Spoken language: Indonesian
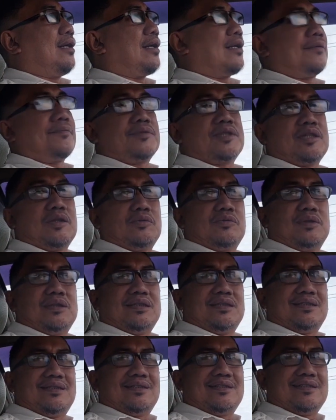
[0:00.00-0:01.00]
Arab
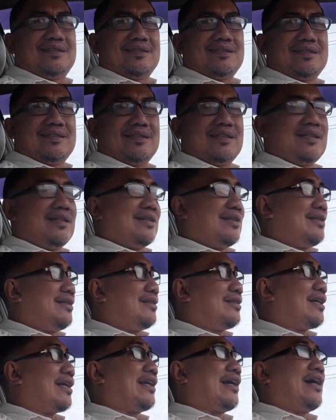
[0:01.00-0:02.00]
Saudi dan
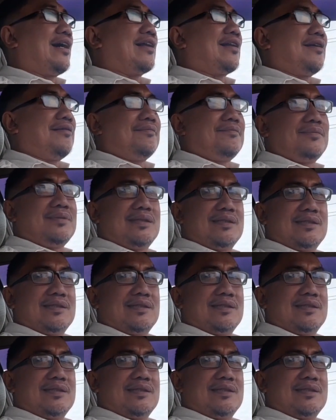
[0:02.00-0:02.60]
tanah Arab